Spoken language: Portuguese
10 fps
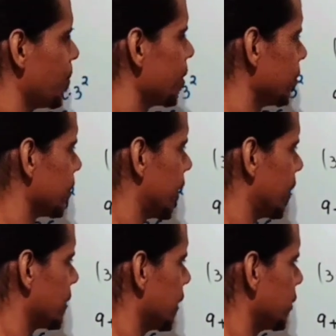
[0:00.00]
primeiro,
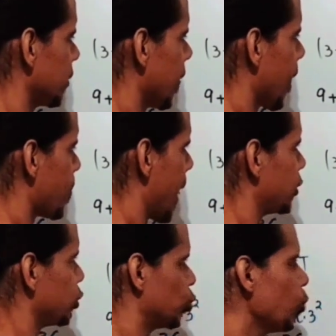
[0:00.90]
36,
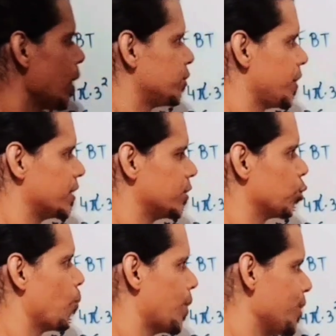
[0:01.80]
mais duas
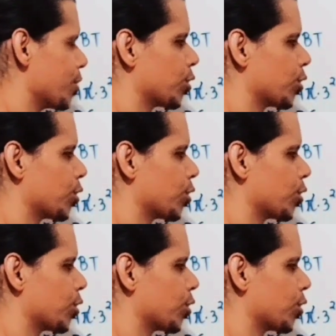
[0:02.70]
vezes o primeiro,